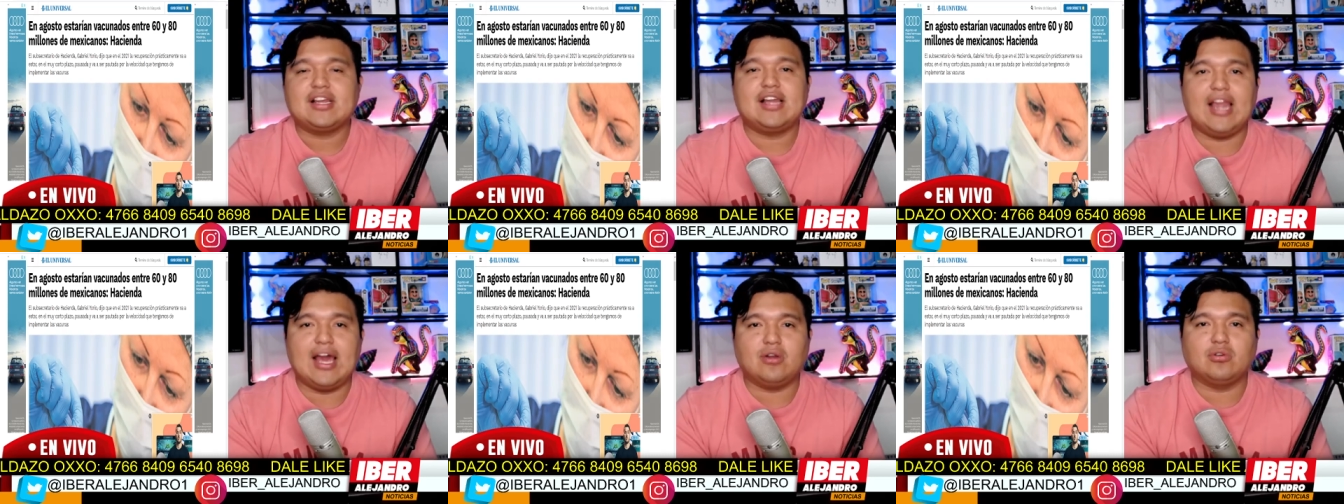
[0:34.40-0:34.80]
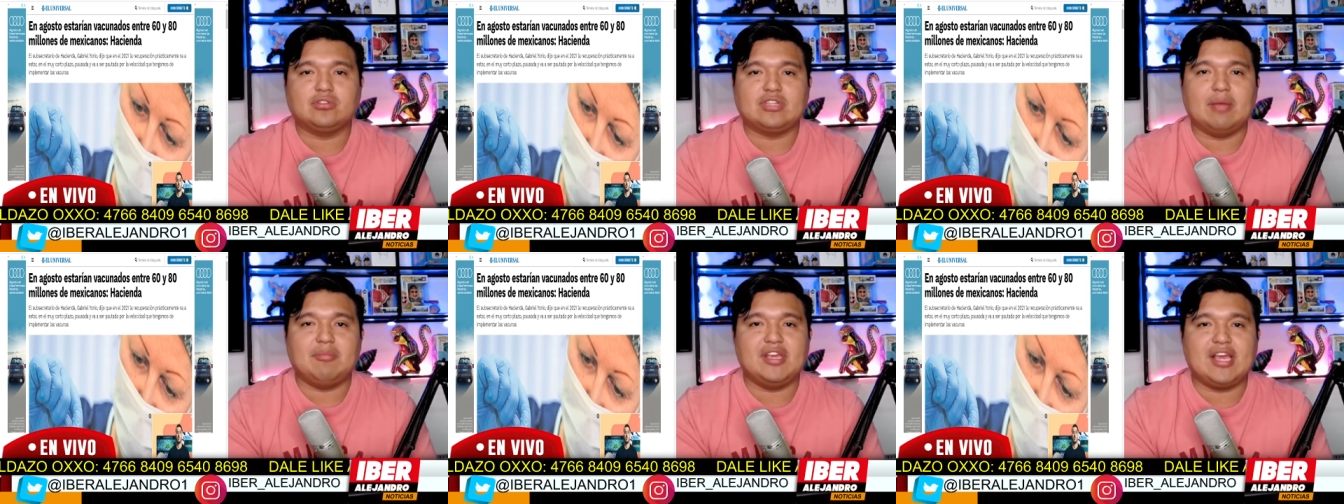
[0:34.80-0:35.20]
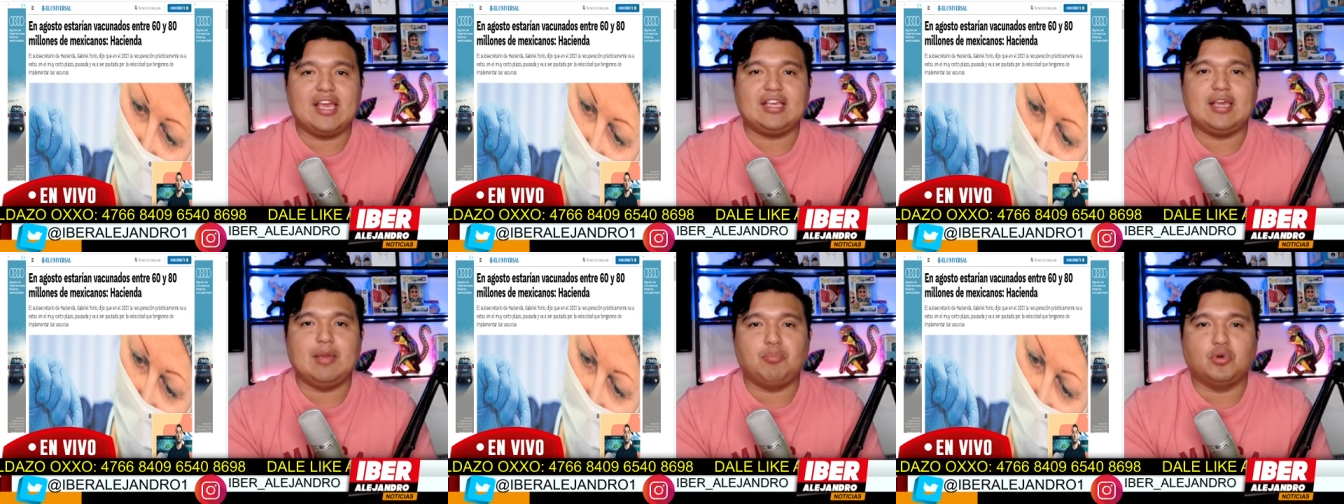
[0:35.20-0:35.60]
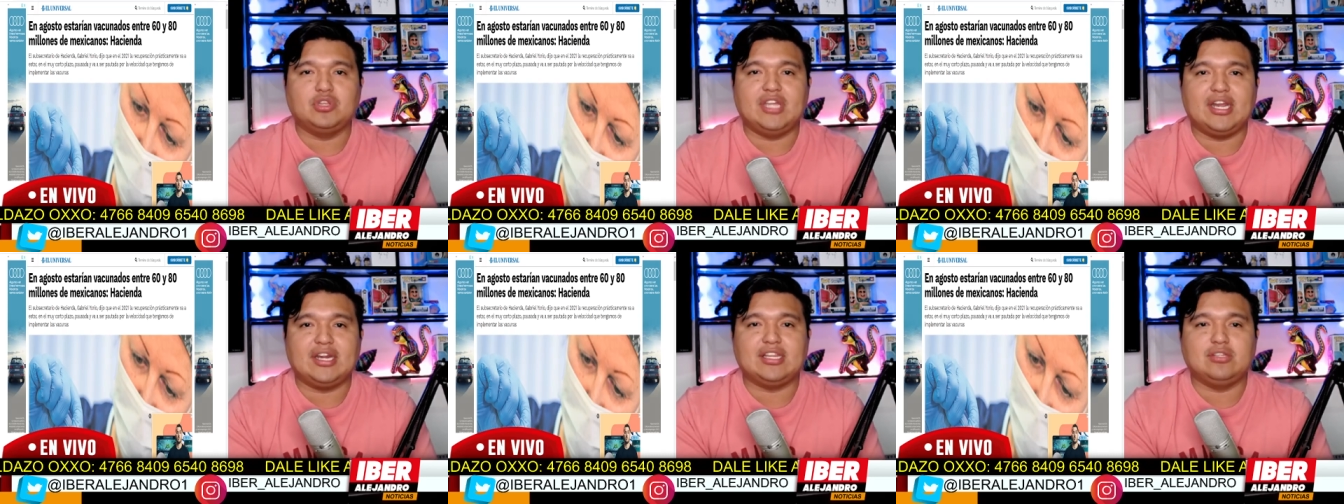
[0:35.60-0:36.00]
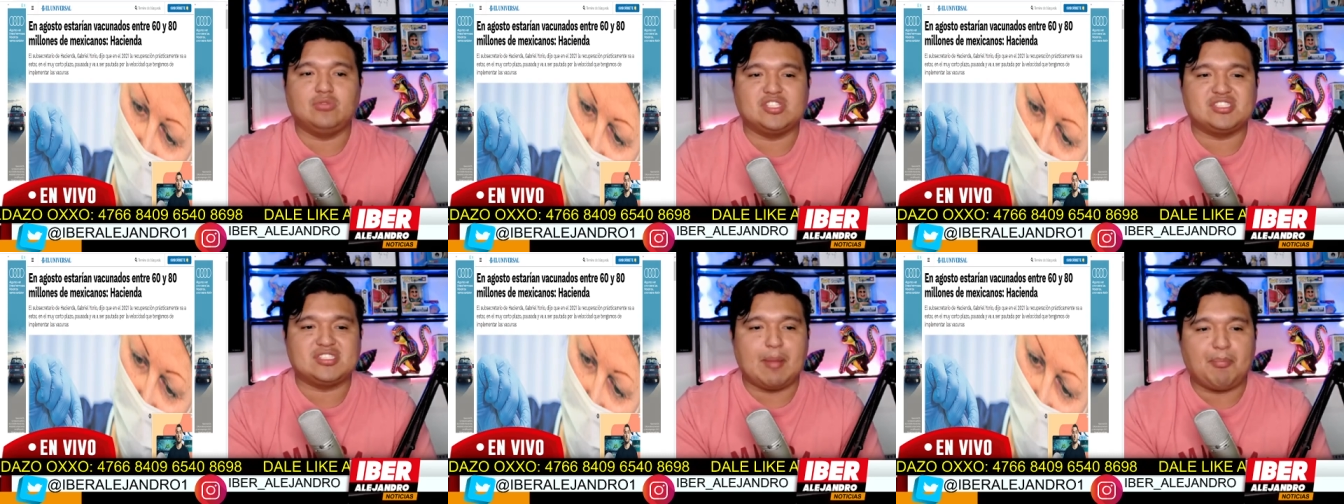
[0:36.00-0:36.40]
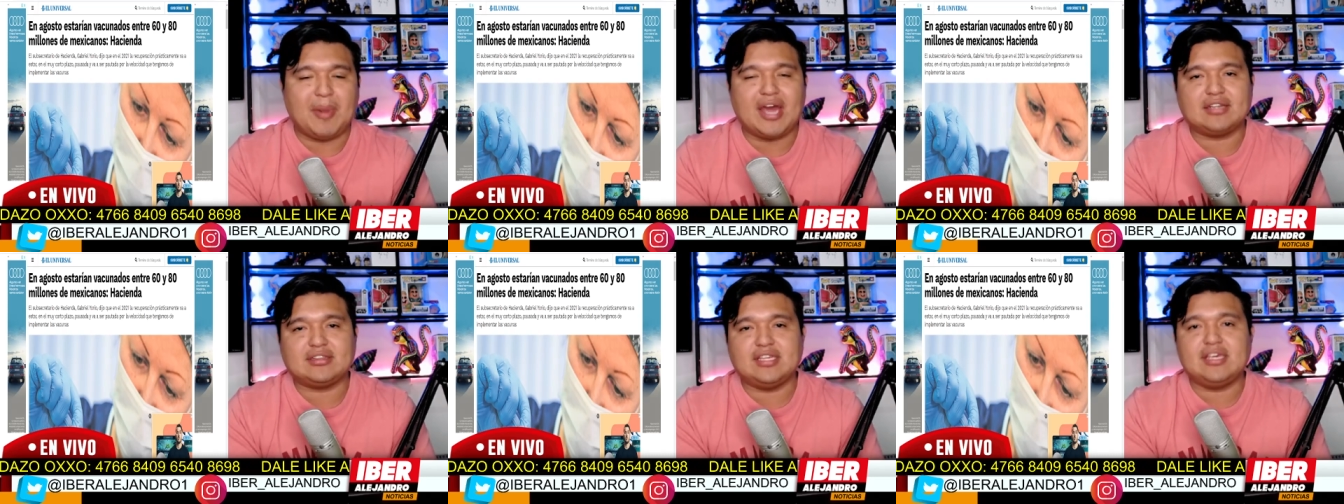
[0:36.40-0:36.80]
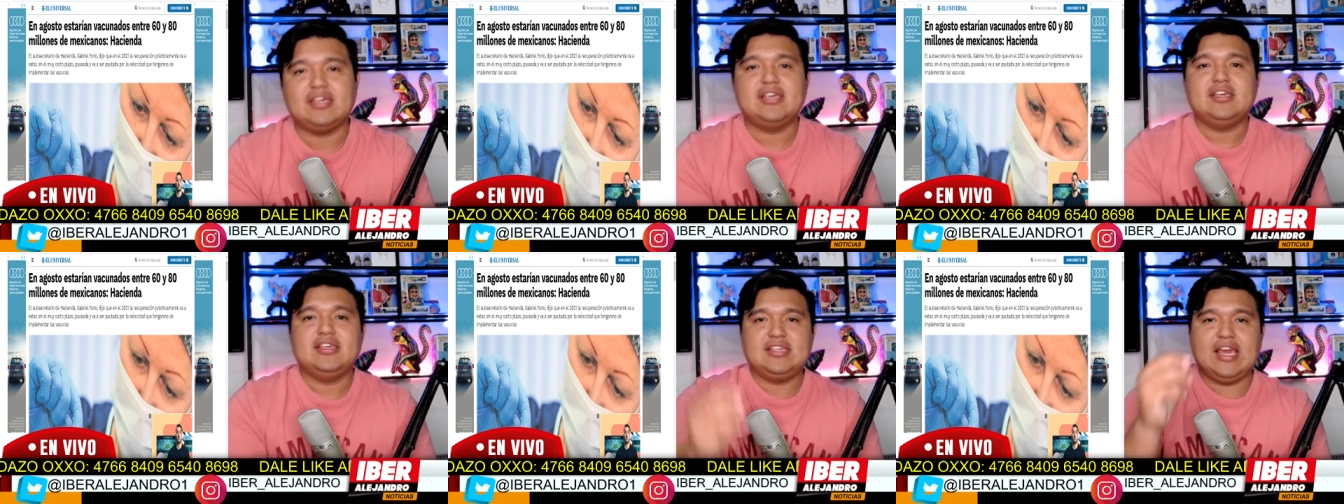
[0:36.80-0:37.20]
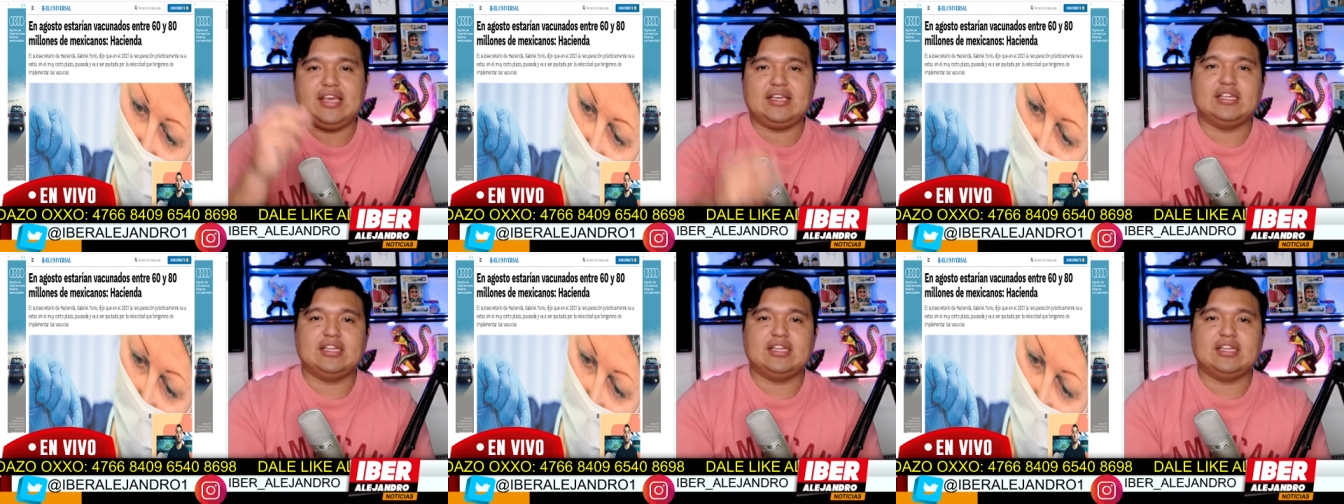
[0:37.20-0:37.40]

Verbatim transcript: Claro, también hay que poner de nuestra parte y hay